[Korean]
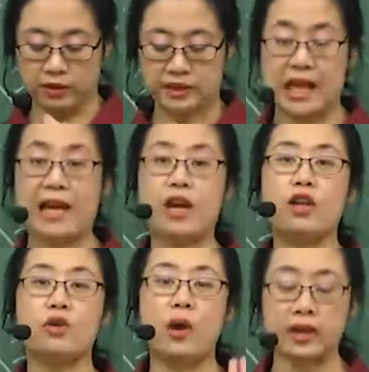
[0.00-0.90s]

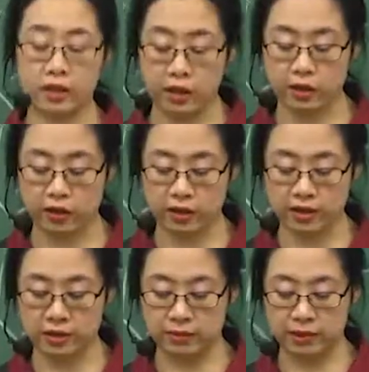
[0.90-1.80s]
자연 환경형이
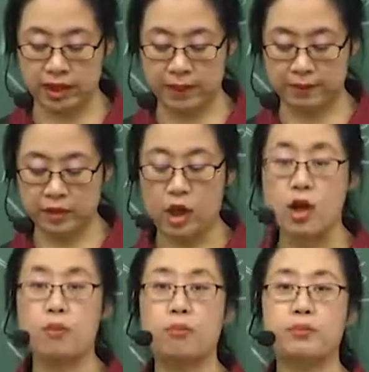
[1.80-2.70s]
있습니다.
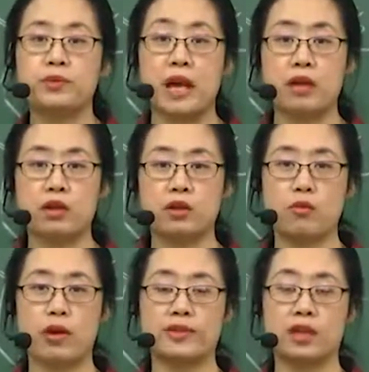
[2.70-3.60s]
자연 환경
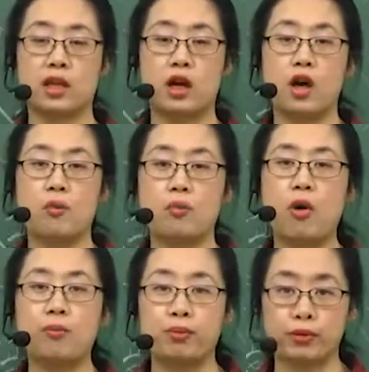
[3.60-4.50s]
뭐가 있을까요?
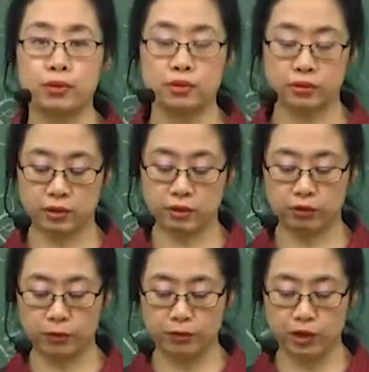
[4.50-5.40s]
폭풍,
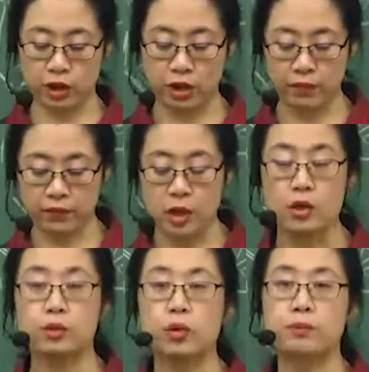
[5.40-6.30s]
두렵죠?
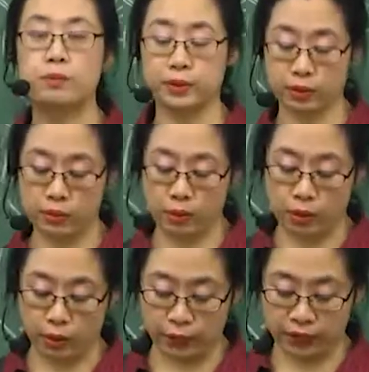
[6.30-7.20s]
높은
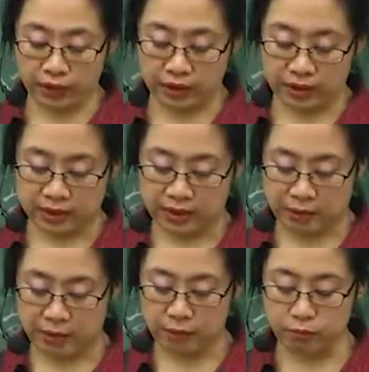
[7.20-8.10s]
곳, 그
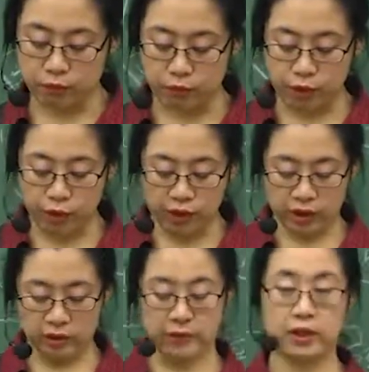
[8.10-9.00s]
다음에 물,
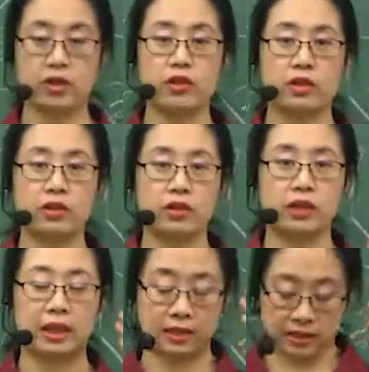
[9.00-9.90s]
이런 것
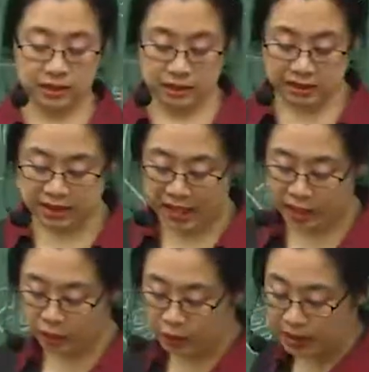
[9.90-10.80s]
같은
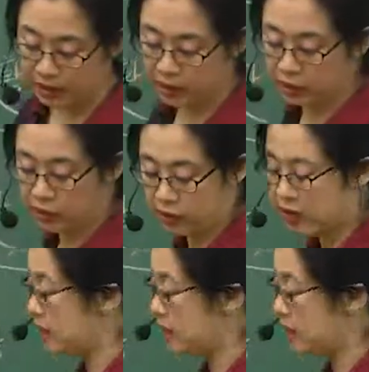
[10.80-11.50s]
자연 환경형에